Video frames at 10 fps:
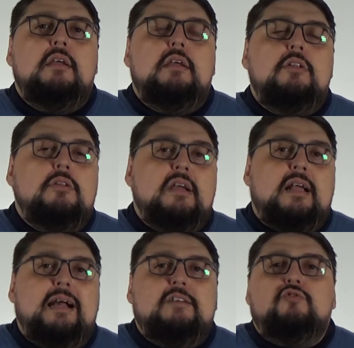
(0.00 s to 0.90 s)
In ogni
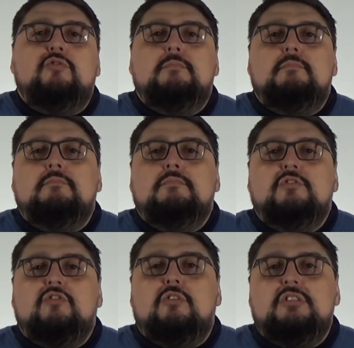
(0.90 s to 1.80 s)
caso
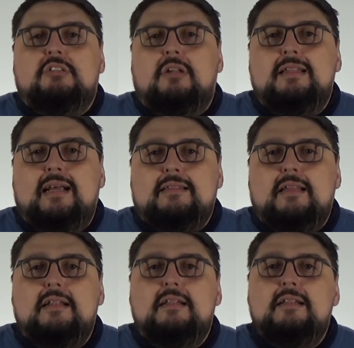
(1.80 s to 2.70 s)
sono titoli adatti
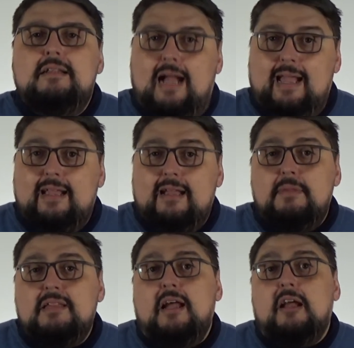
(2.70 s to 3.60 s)
a
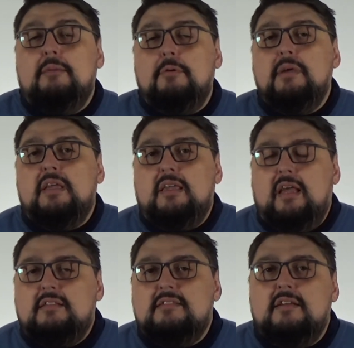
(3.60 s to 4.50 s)
incrementare la propria
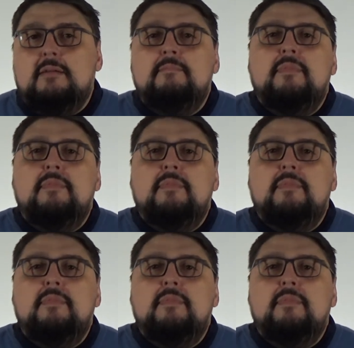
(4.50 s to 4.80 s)
ricchezza